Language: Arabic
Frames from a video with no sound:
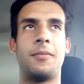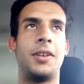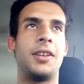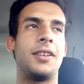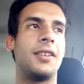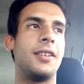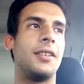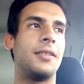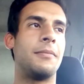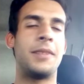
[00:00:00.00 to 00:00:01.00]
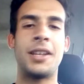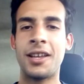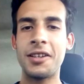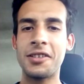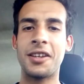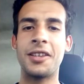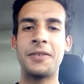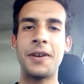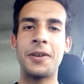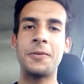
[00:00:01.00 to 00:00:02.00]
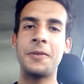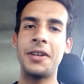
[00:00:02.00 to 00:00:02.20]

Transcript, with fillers: باهي ما نعرفش كان تفكروا